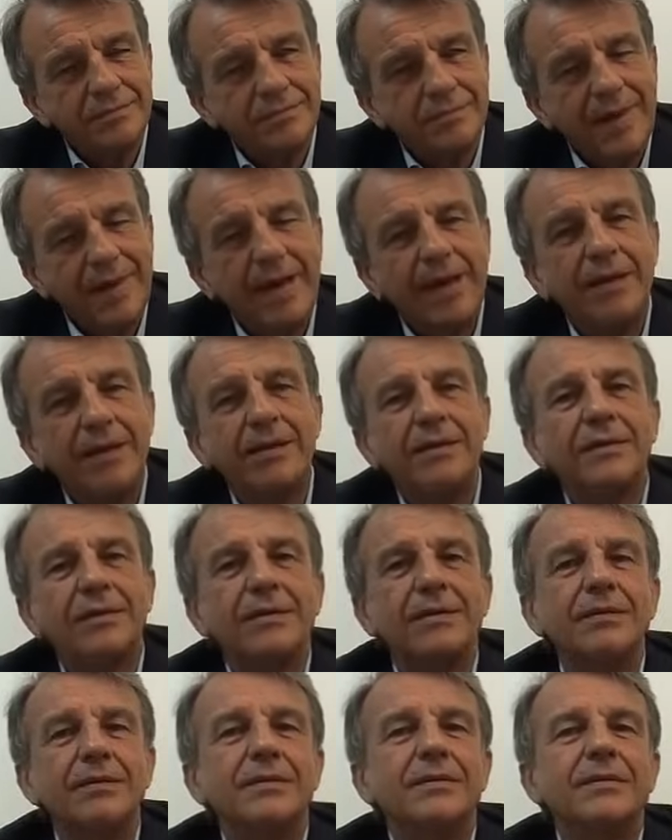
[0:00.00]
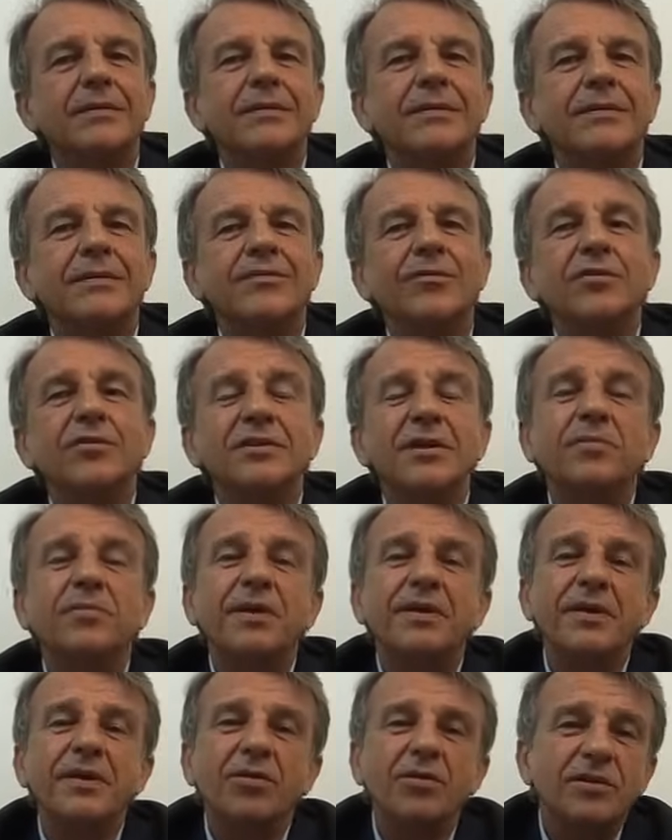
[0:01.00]
Ma voi
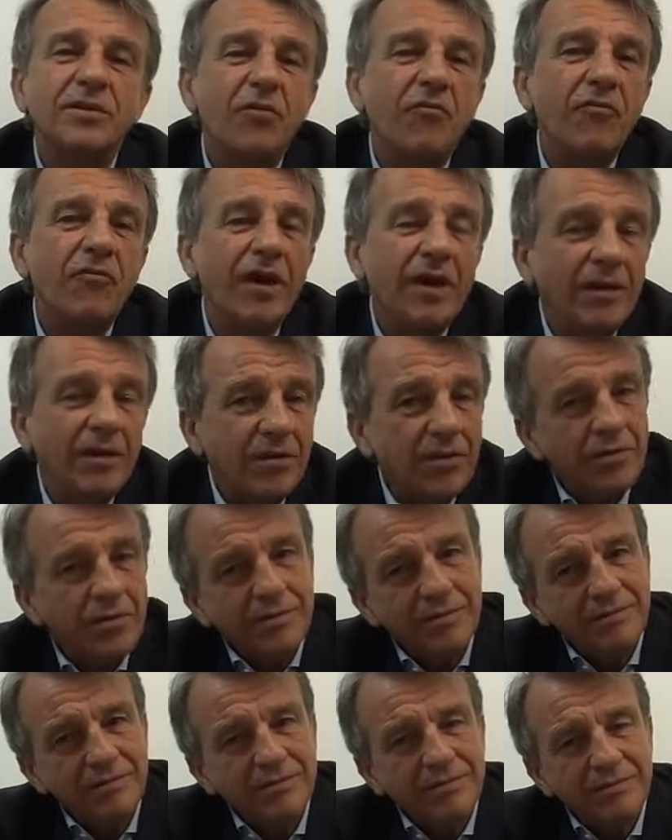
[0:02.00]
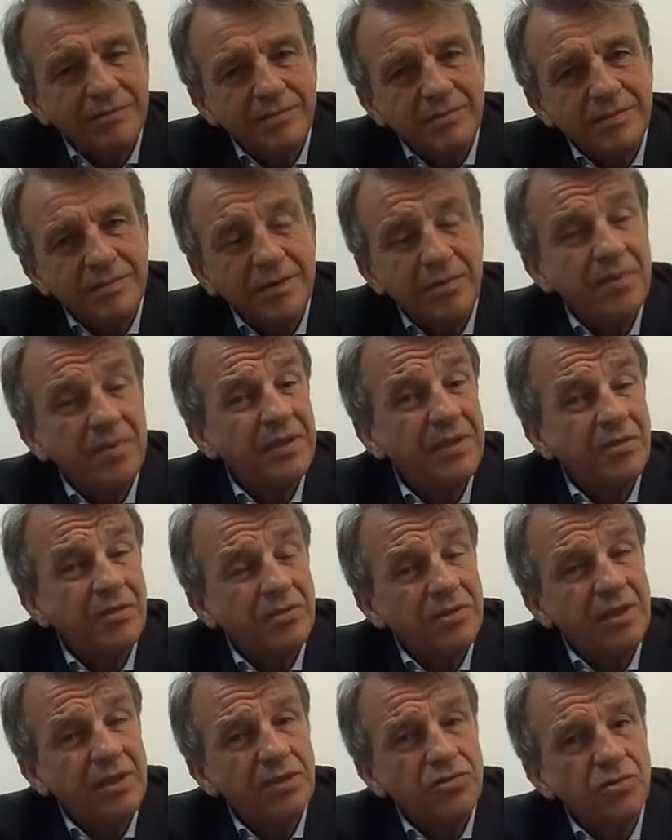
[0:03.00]
sapete cos'è un vecchio? Sapete
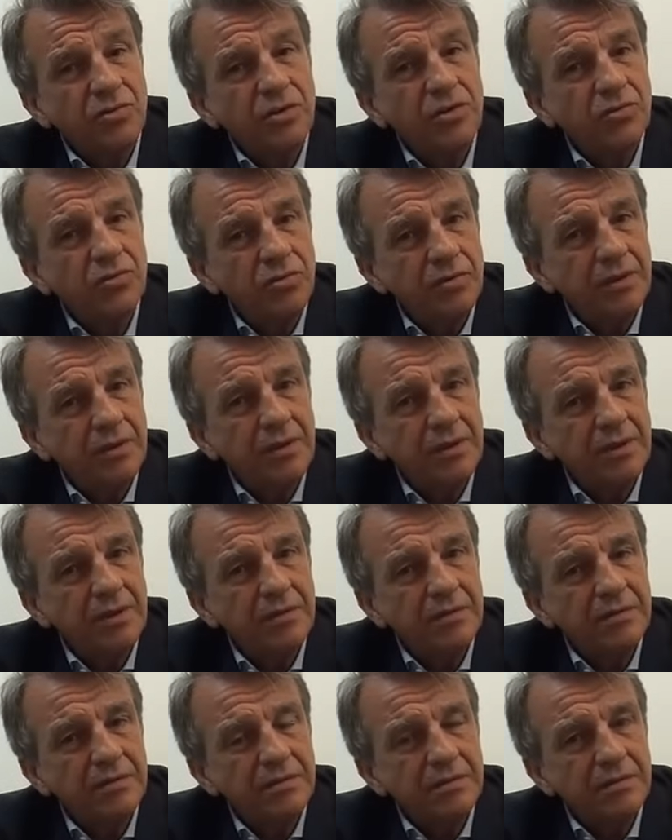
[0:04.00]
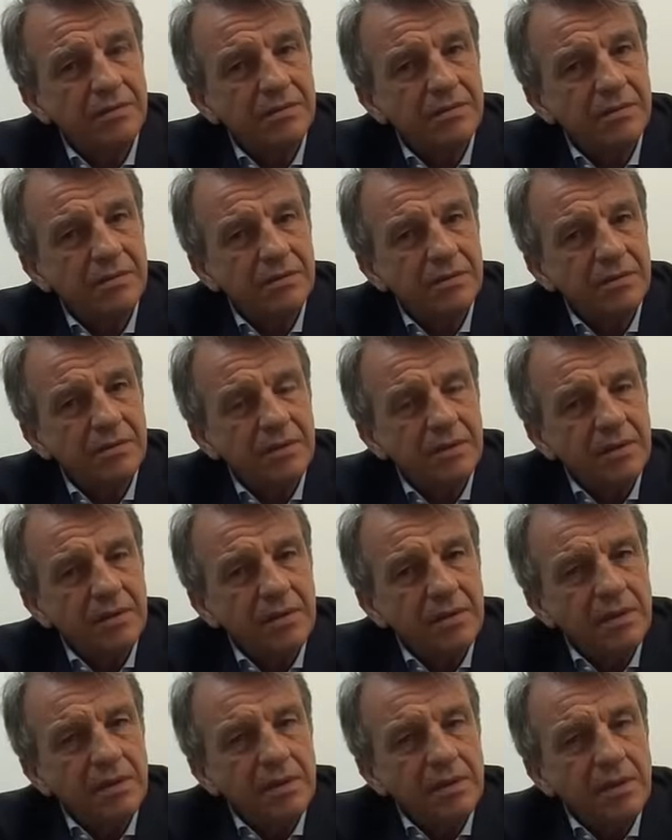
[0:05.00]
cos'è la solitudine?
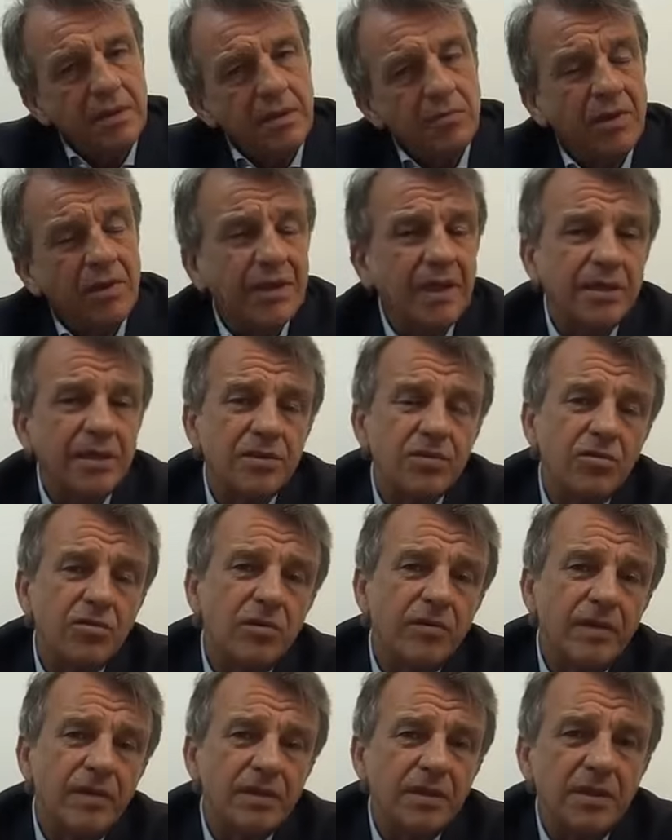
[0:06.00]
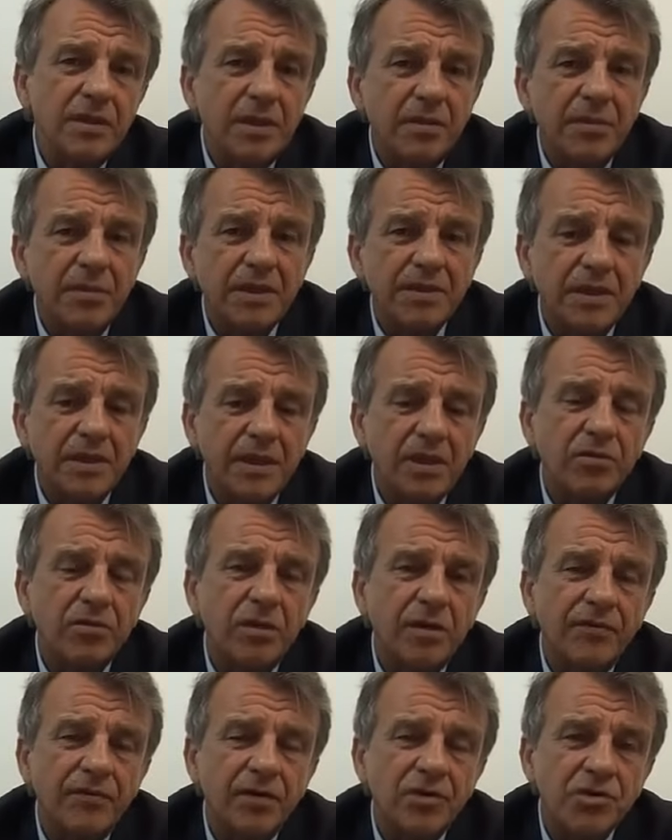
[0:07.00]
Guardate, se uno dovesse dirmi il segreto
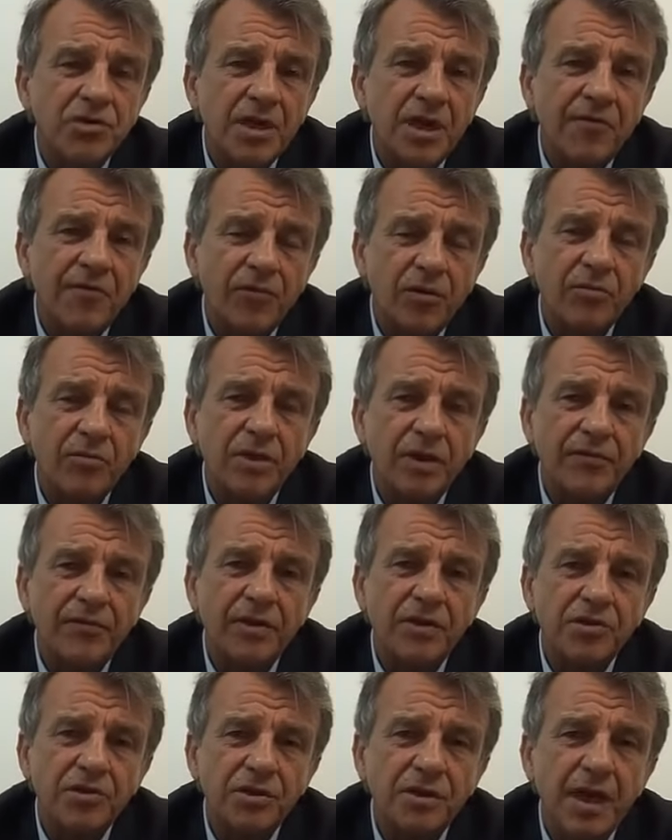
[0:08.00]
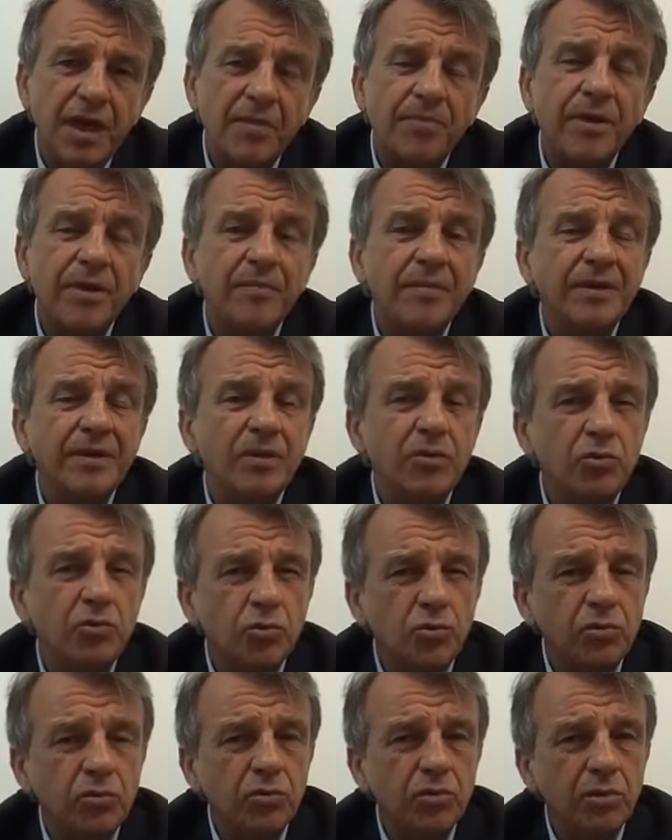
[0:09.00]
della felicità, la formula della felicità è prima di
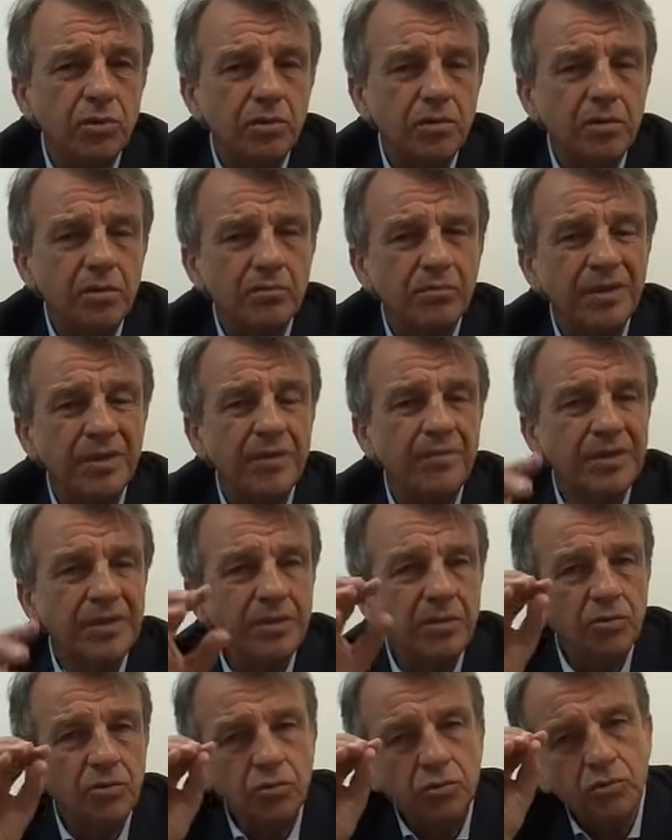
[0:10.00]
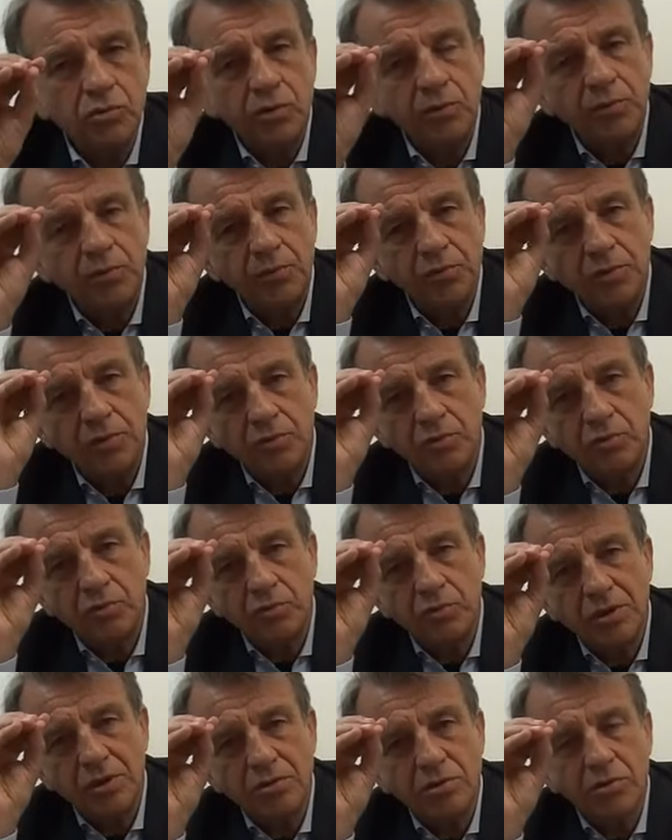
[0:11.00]
tutto, prima di tutto, più di
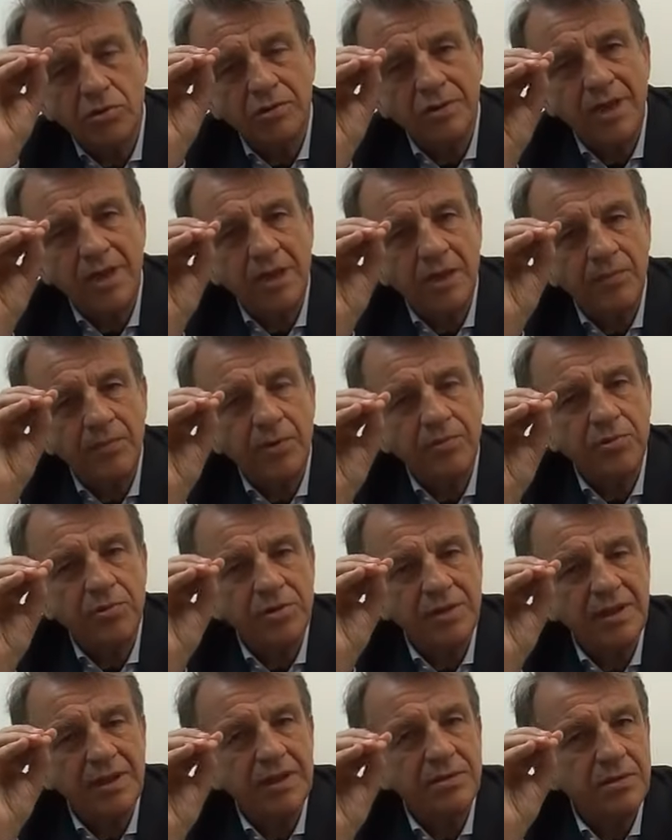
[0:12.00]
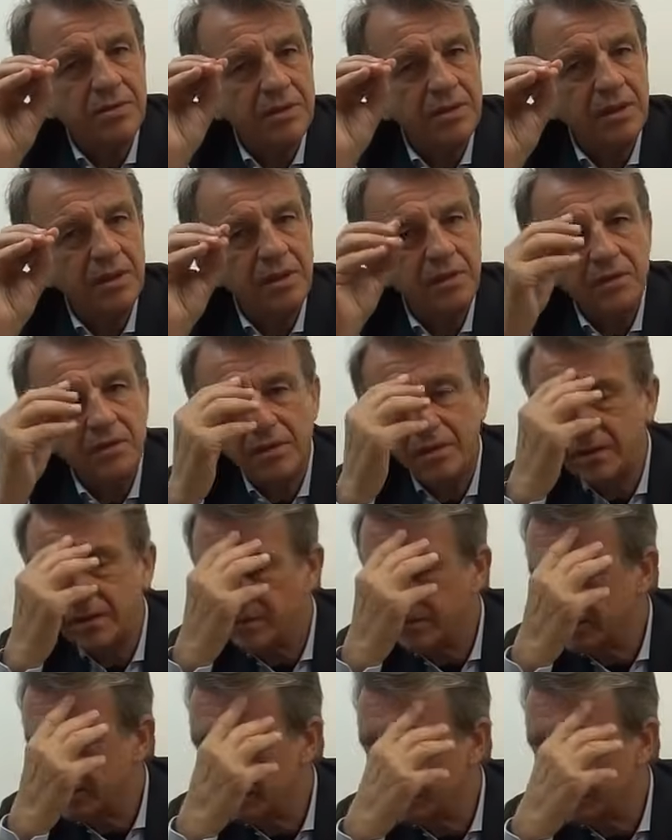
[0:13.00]
tutto, ascoltare il proprio silenzio interiore.